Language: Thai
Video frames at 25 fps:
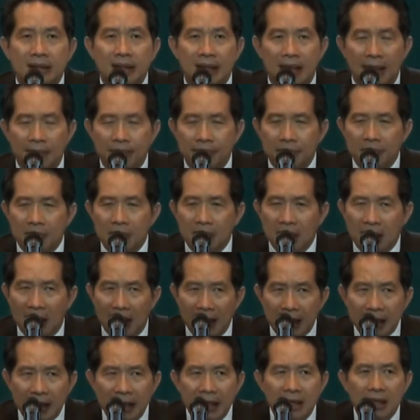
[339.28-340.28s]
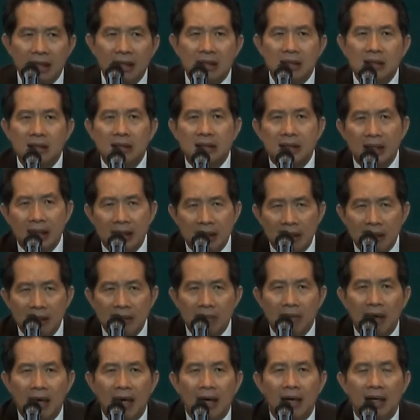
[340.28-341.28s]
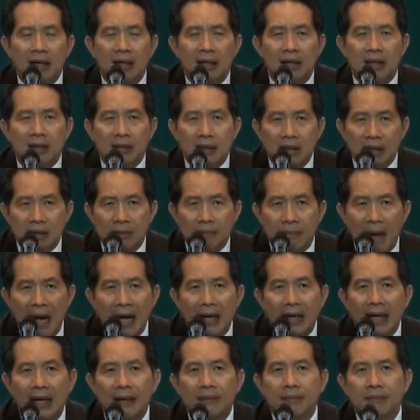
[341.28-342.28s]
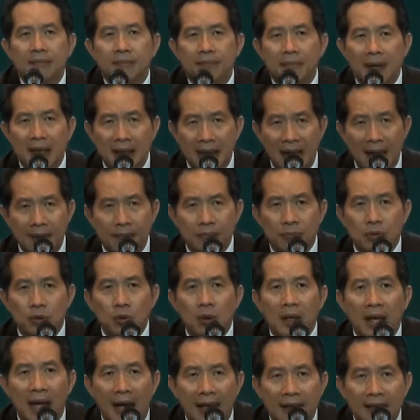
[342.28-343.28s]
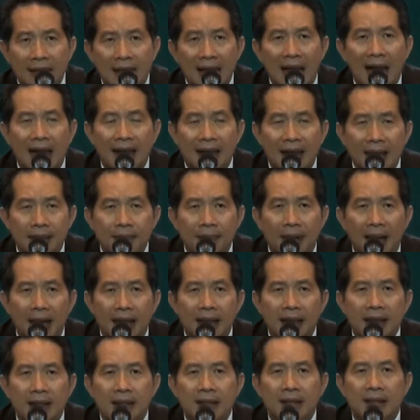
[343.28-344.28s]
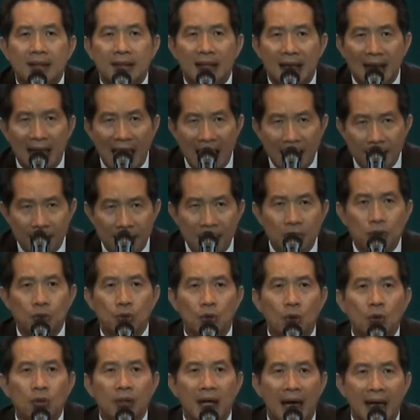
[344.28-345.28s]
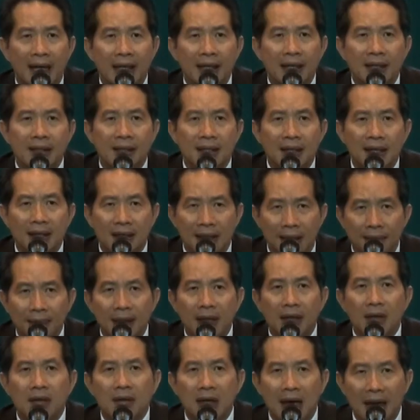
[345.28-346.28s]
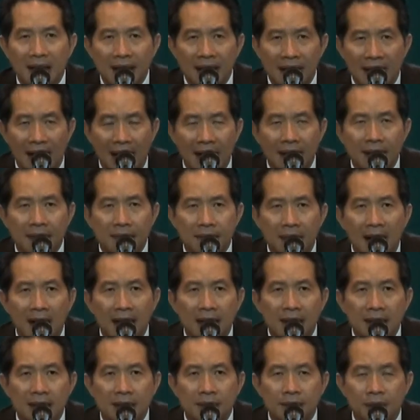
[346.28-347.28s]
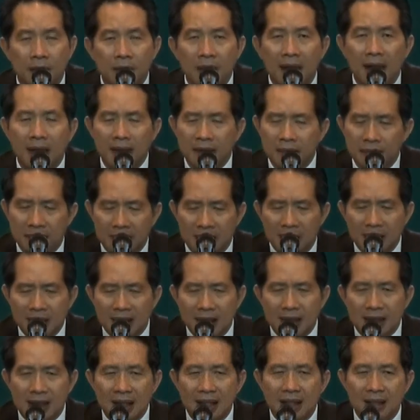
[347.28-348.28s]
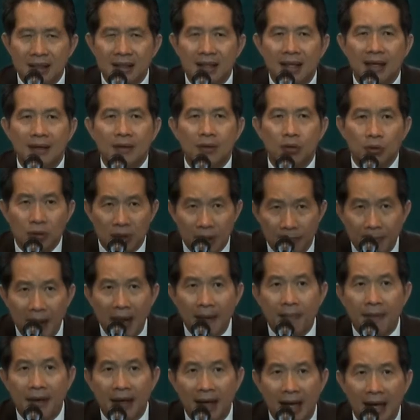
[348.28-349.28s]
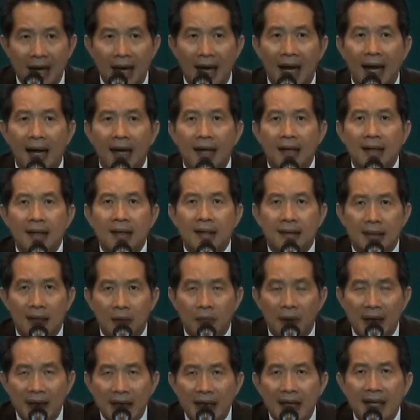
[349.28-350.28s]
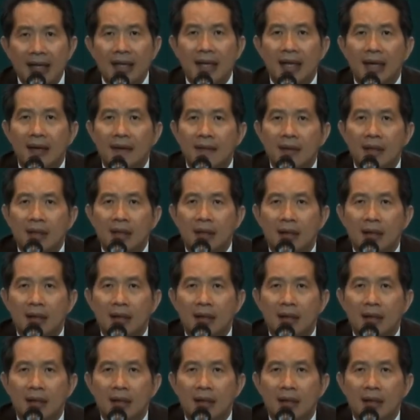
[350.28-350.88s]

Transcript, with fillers: นะครับ อันนี้ก็คือสิ่งที่ว่าหนึ่งภาครัฐพยายามช่วยหาตลาดได้ไหมตลาดมันอยู่ตรงไหนที่จะทำให้เขาขยายมากขึ้น เพราะว่ามันก็จะเจอเนี่ยคุณภาพกับราคา แต่วันนี้เนี่ย